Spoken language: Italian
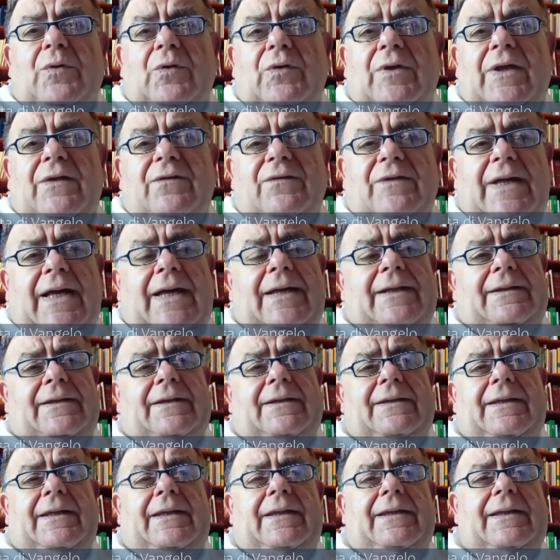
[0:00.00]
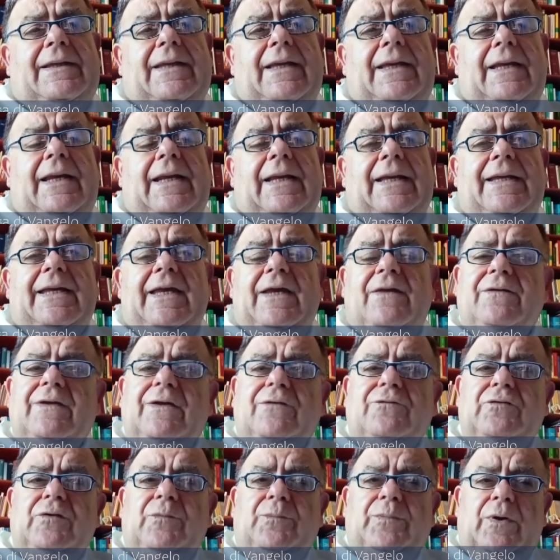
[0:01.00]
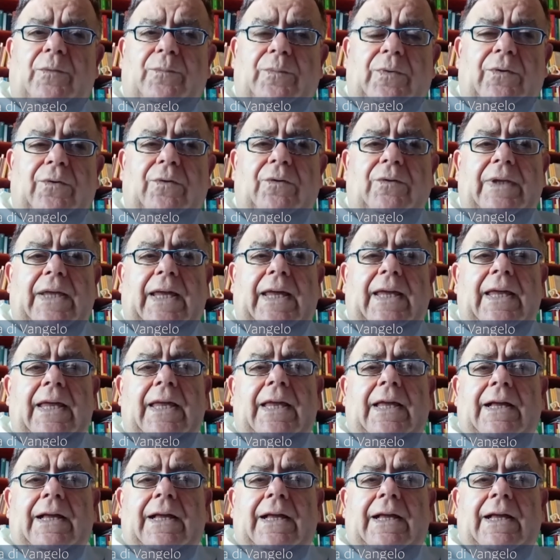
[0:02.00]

dei santi che la Chiesa ci propone,